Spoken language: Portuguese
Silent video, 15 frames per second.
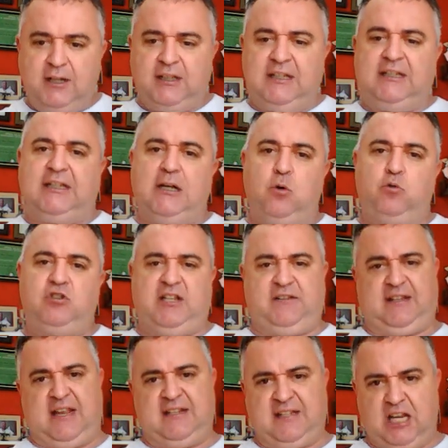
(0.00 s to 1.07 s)
Então você
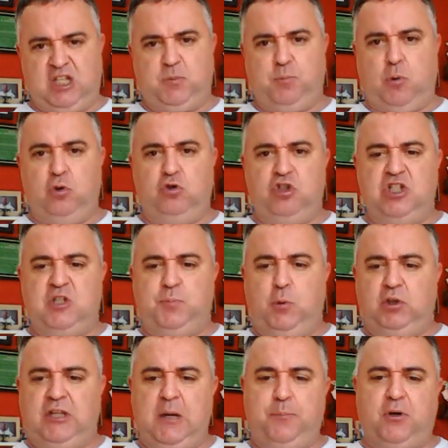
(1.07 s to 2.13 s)
tem 6 pontos de
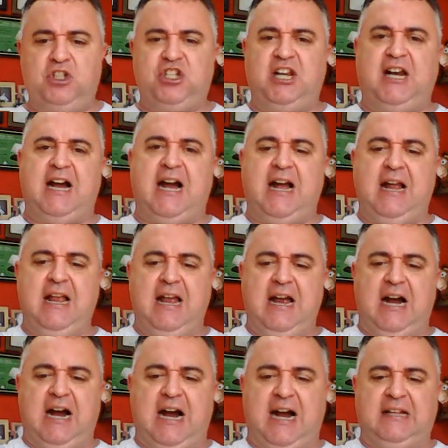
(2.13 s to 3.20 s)
disputa, ele pode chegar
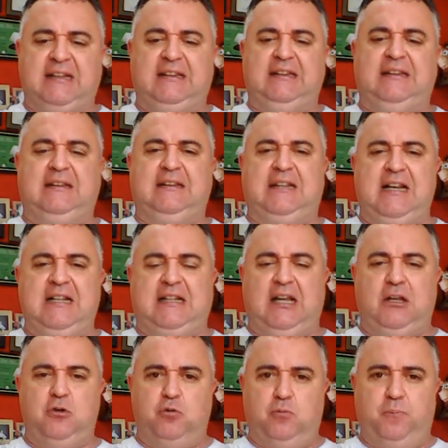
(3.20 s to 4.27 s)
a
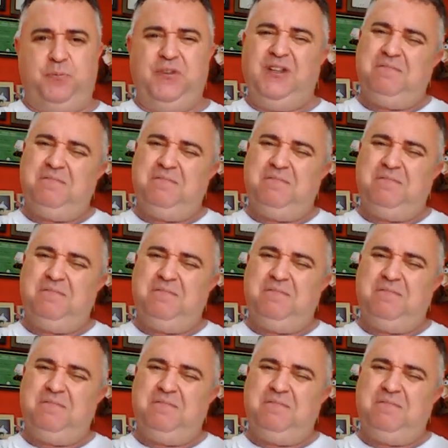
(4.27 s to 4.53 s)
31.